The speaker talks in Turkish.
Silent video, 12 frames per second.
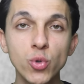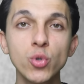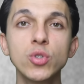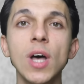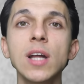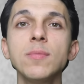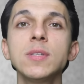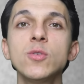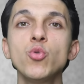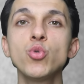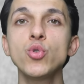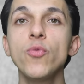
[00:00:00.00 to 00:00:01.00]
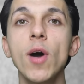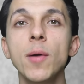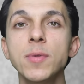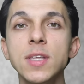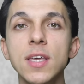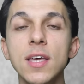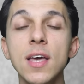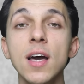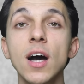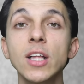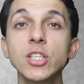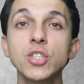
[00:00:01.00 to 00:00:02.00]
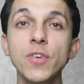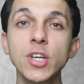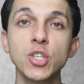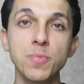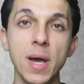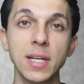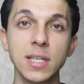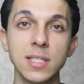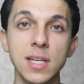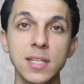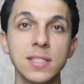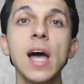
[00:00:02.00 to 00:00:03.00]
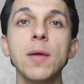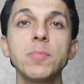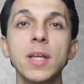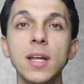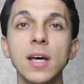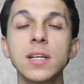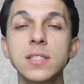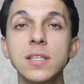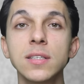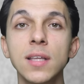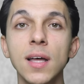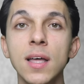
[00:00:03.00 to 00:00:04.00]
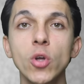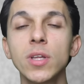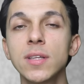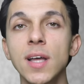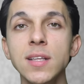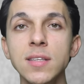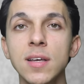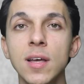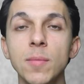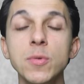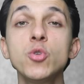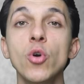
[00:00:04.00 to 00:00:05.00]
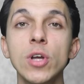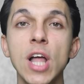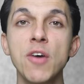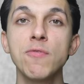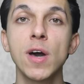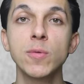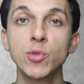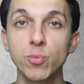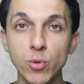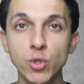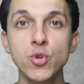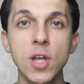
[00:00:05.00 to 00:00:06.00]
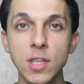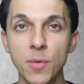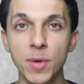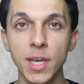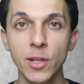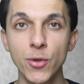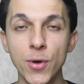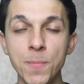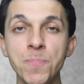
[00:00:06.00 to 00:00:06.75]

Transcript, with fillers: Kurtar bizi Yusuf abi diye alışveriş merkezleri sahipleri arasında dolanan bir söylem varmış. Bu şu anlama geliyor.